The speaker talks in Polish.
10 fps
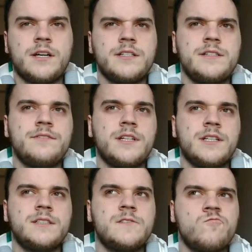Trochę
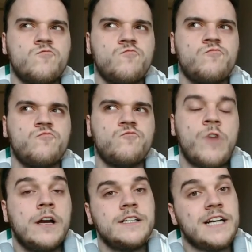dziwnie.
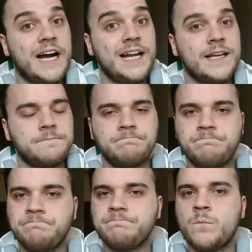Ale
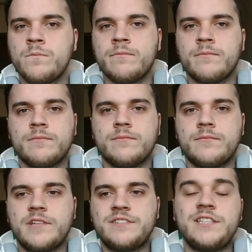
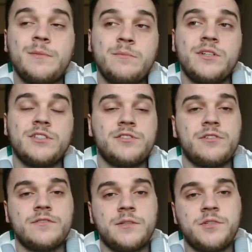Wtedy mam moich
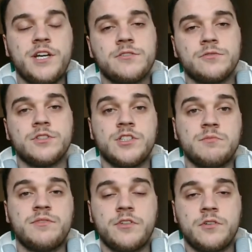cudownych przyjaciół,
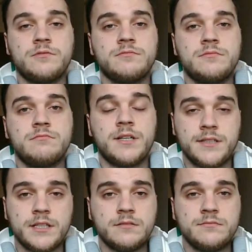którzy mówią:
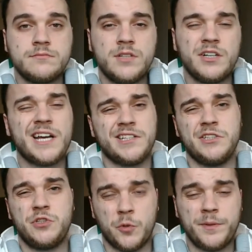Bartek,
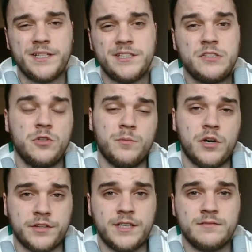ogarnij dupę, stul
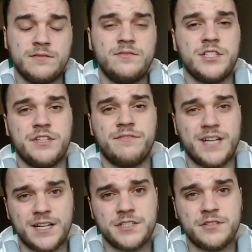mordę, weź się
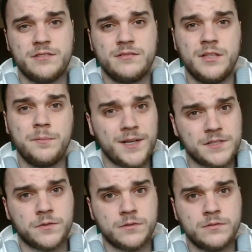w garść i
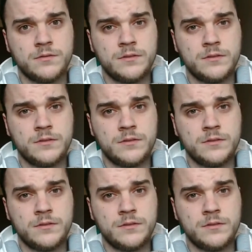pracuj.